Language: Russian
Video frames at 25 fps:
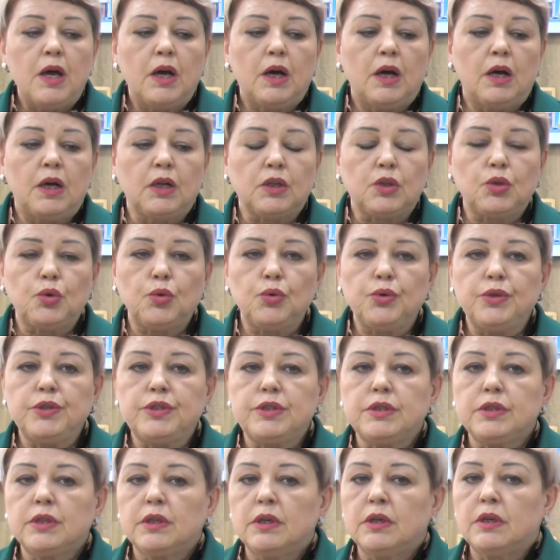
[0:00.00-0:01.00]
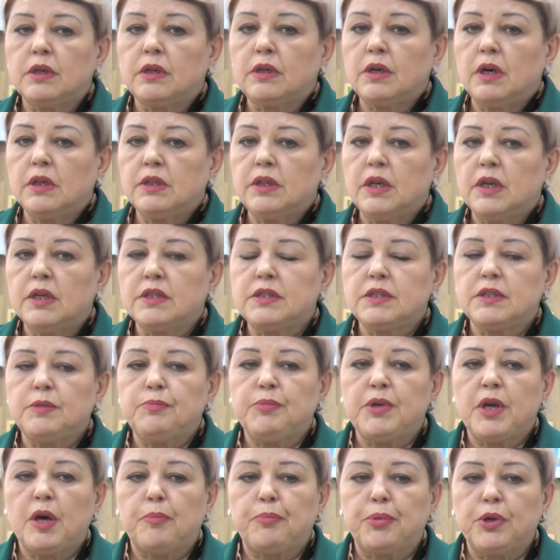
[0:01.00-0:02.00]
А, то есть, э, когда
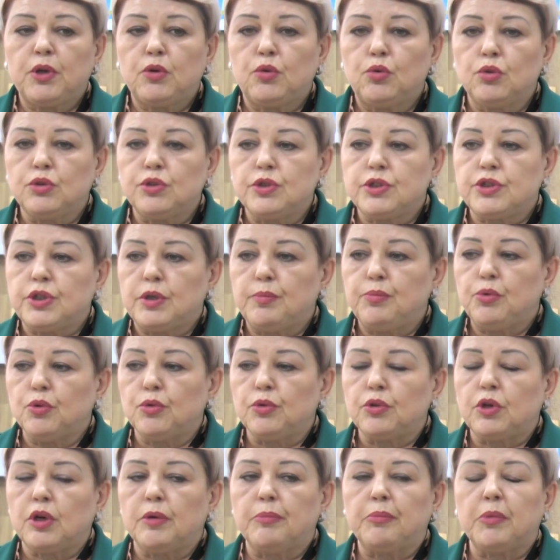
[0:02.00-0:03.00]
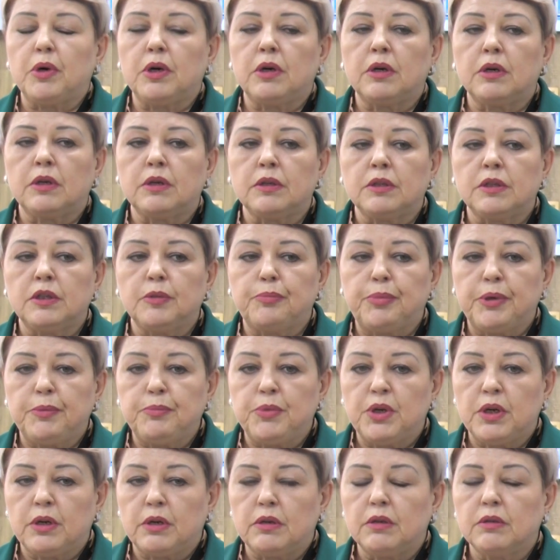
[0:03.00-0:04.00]
семья приходит с ребенком, а,
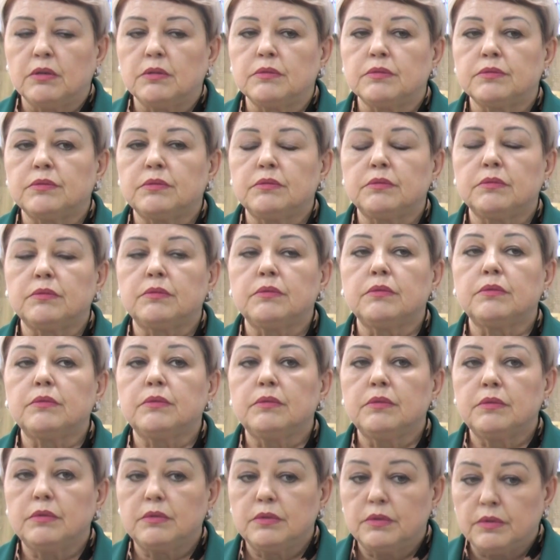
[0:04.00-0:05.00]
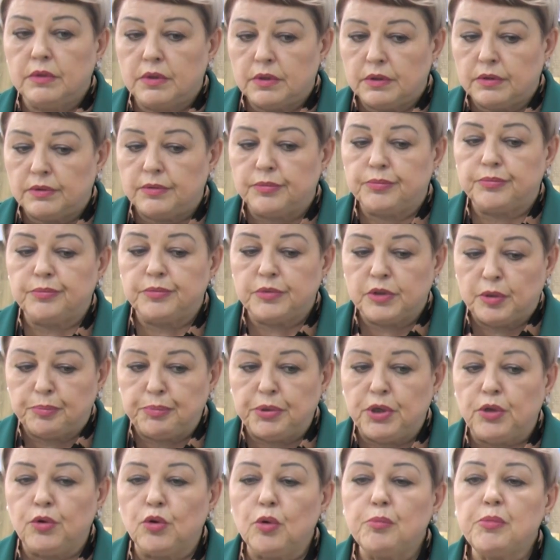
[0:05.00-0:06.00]
например, э, на
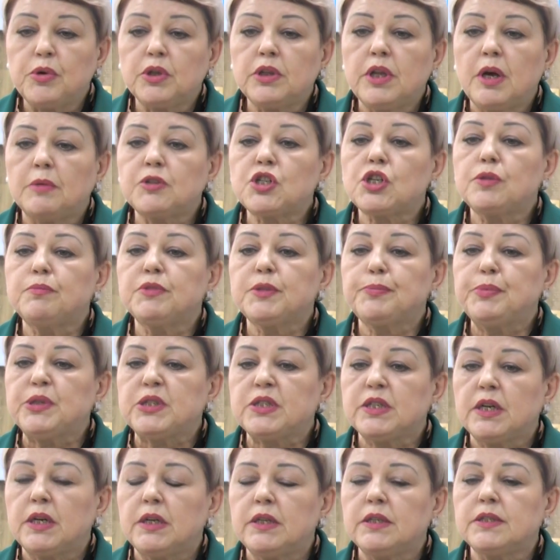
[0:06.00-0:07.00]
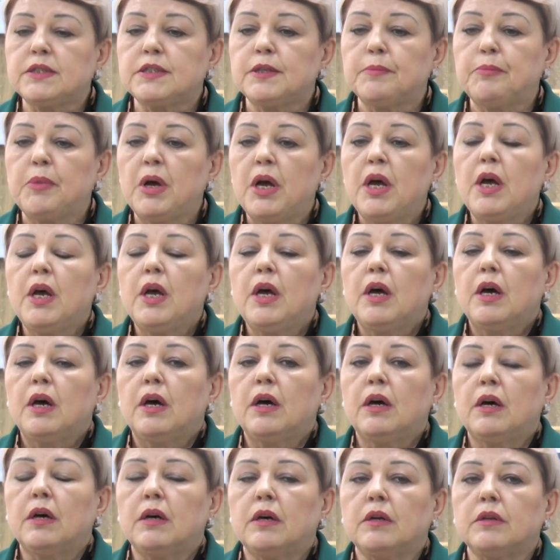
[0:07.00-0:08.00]
прием к нашим специалистам,
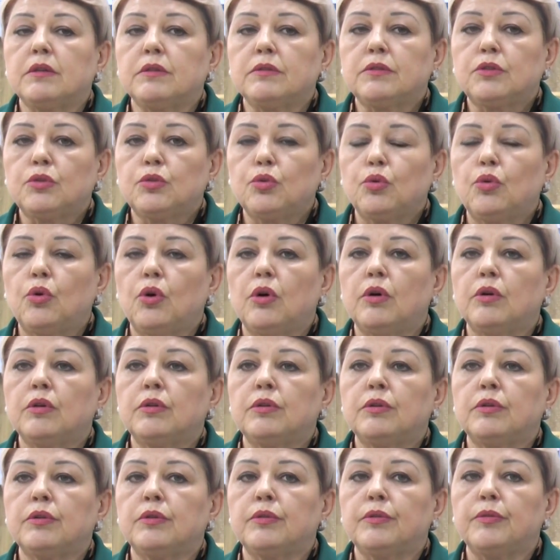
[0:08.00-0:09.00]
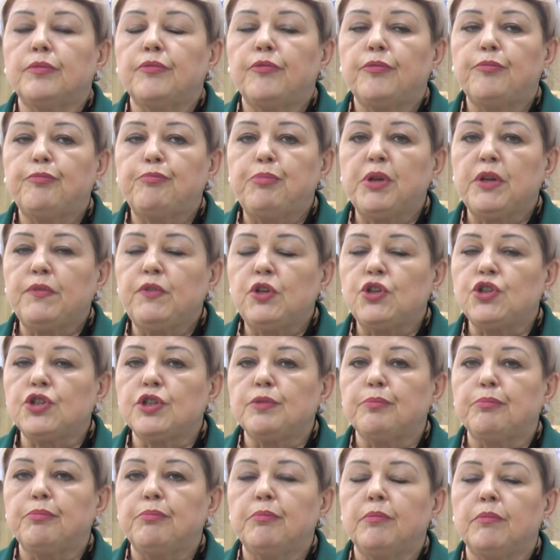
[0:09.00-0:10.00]
а, то в
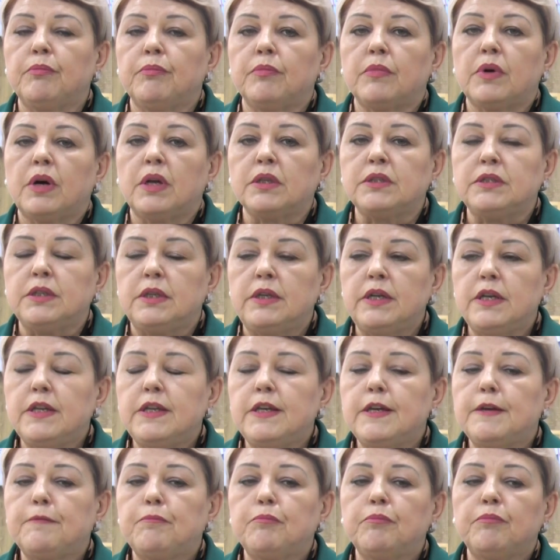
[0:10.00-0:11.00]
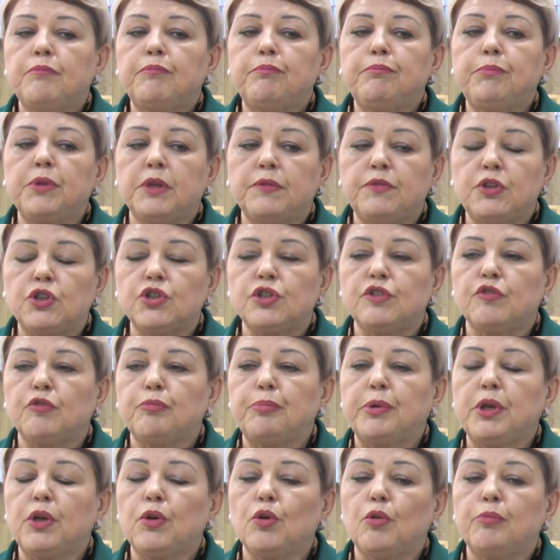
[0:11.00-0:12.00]
первичном отделении первичного
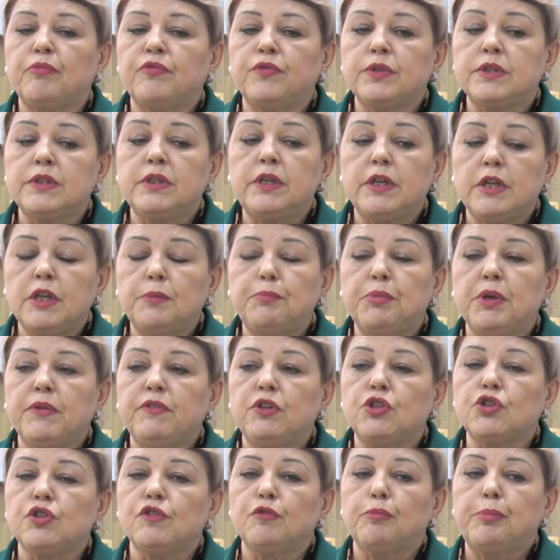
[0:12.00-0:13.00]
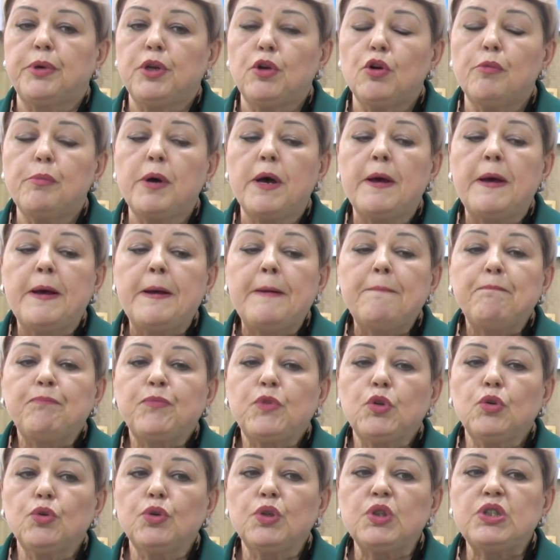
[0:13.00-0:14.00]
приема, в отделении первичного приема,
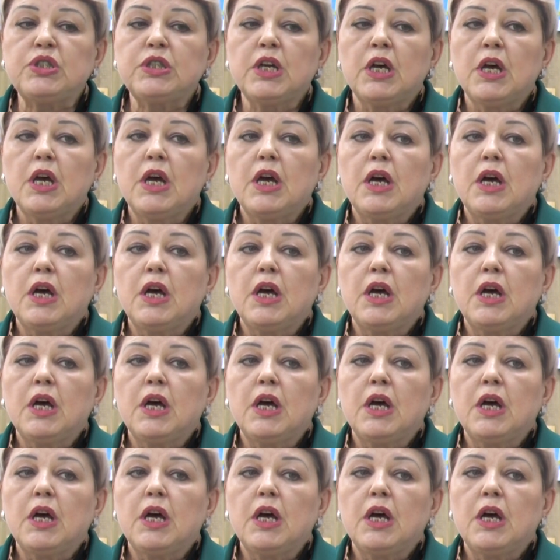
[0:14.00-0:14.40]
то есть